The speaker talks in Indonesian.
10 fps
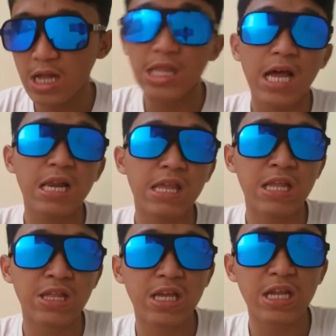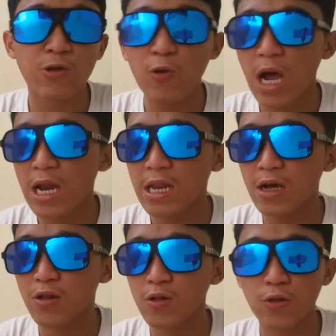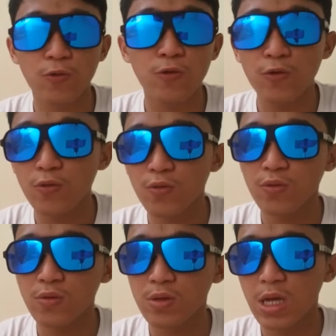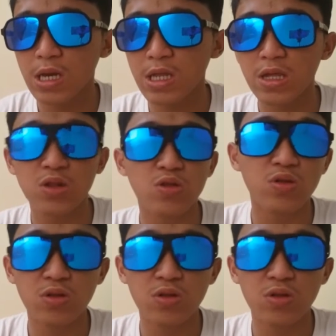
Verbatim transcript: Atta Halilintar itu anak sulung dari